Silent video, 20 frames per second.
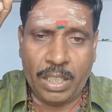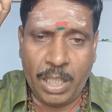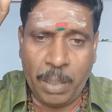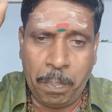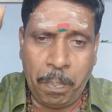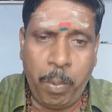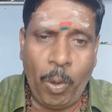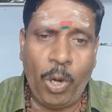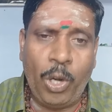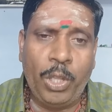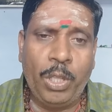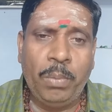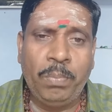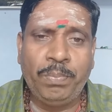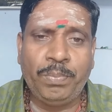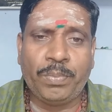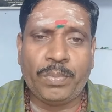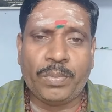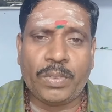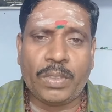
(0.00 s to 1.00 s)

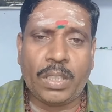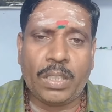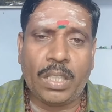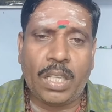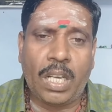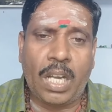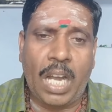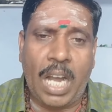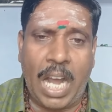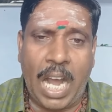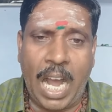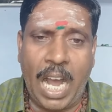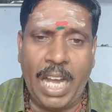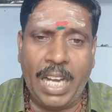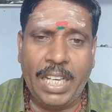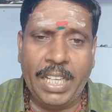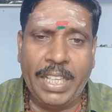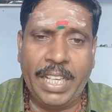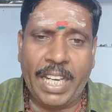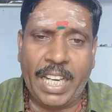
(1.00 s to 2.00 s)
இப்பொழுதும்
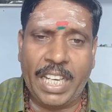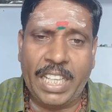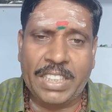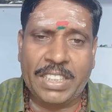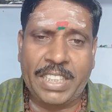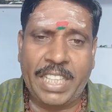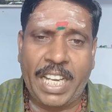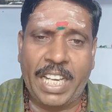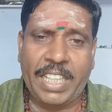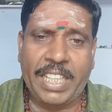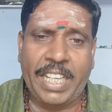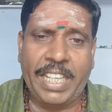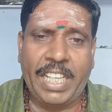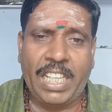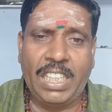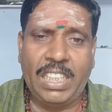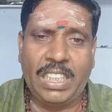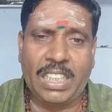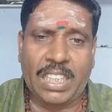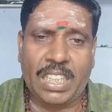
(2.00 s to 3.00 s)
ஆறு கிரக
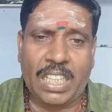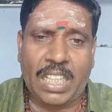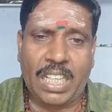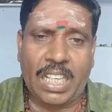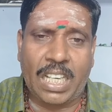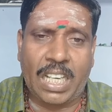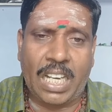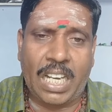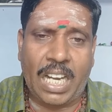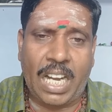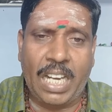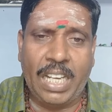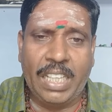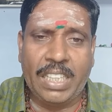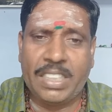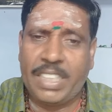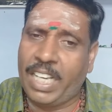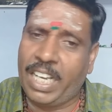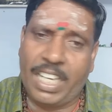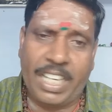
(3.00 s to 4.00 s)
சேர்க்கைகள்
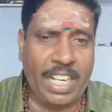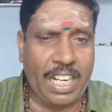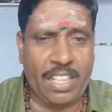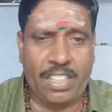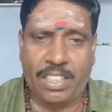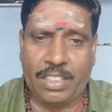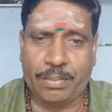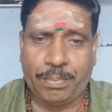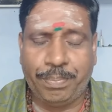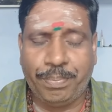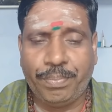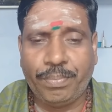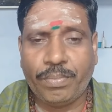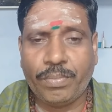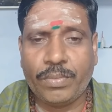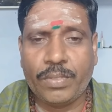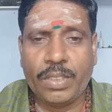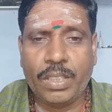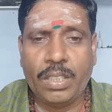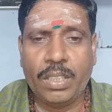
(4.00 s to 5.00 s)
அங்கு சேர்கிறது
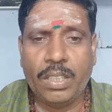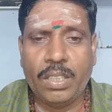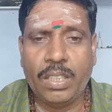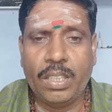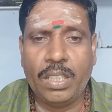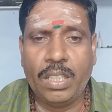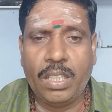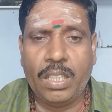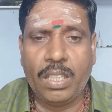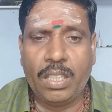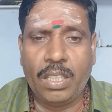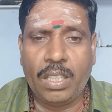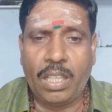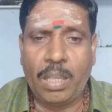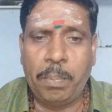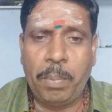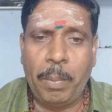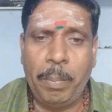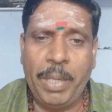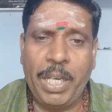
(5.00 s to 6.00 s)

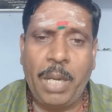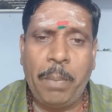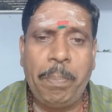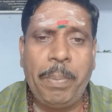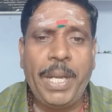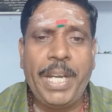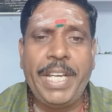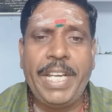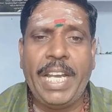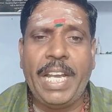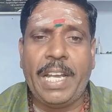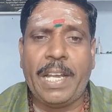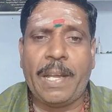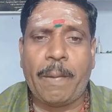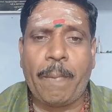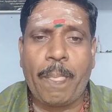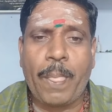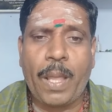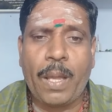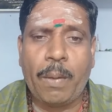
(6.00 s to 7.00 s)
அப்ப மிகப்பெரிய
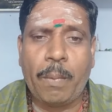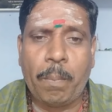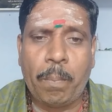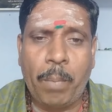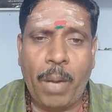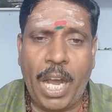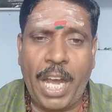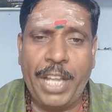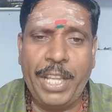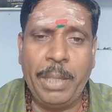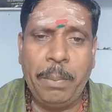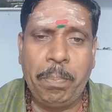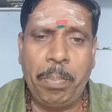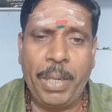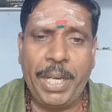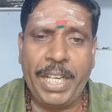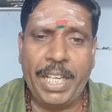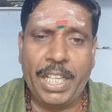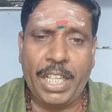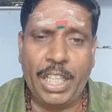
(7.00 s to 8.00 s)

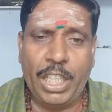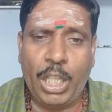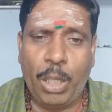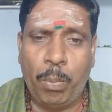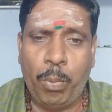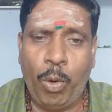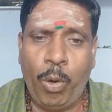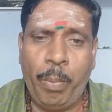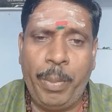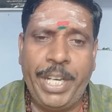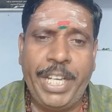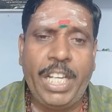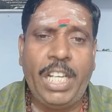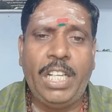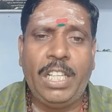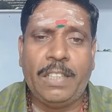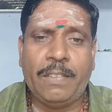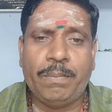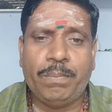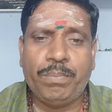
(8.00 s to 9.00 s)
பாதிப்பை இந்த
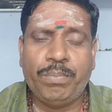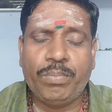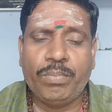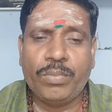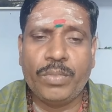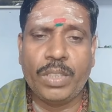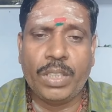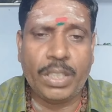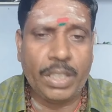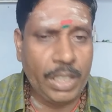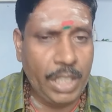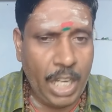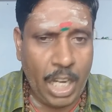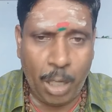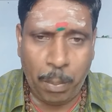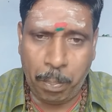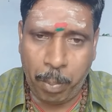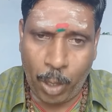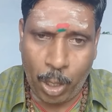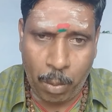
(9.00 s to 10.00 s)
பூமியில்
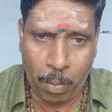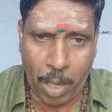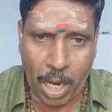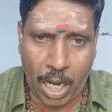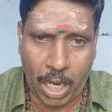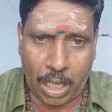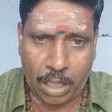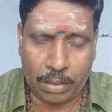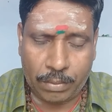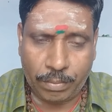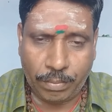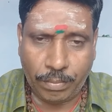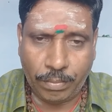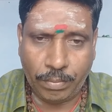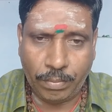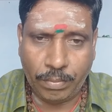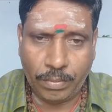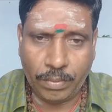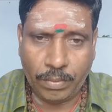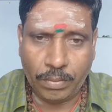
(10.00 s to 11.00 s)
ஏற்படுமா
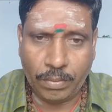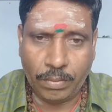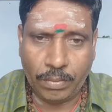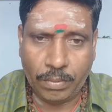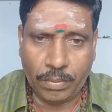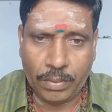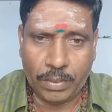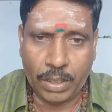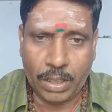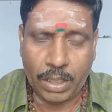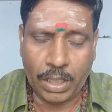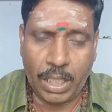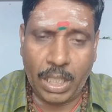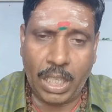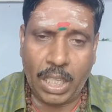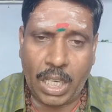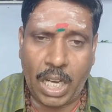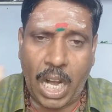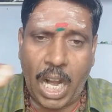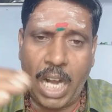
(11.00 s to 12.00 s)

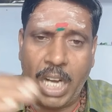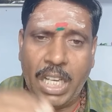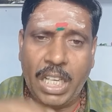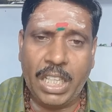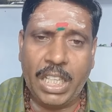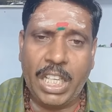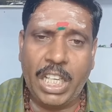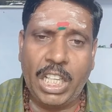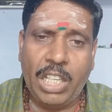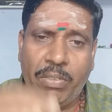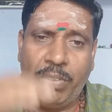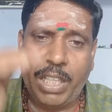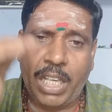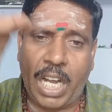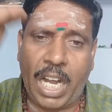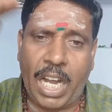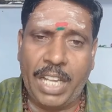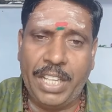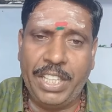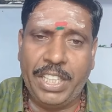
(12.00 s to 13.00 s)
என ராகு கேதுவின்
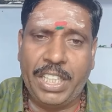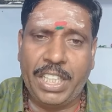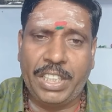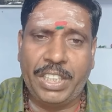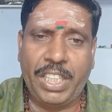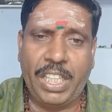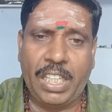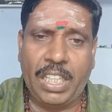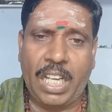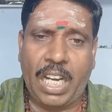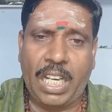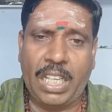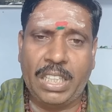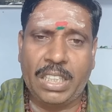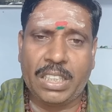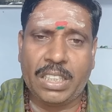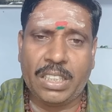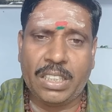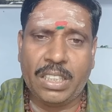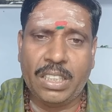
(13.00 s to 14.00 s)
ஆதிக்கத்தில் தான்
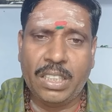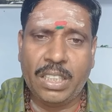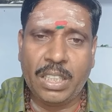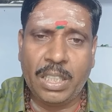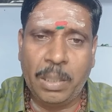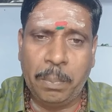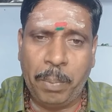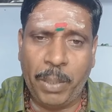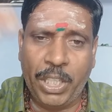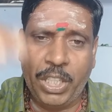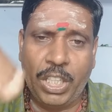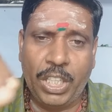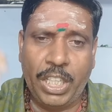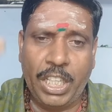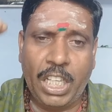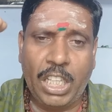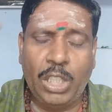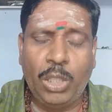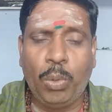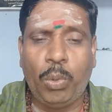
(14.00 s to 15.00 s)
இப்ப இது
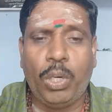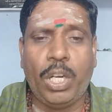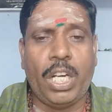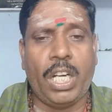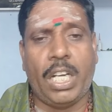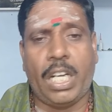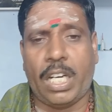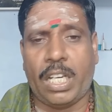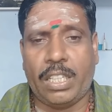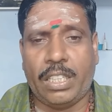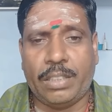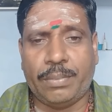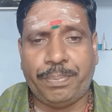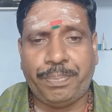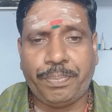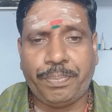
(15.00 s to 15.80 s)
நிகழ்ந்து கொண்டிருக்கிறது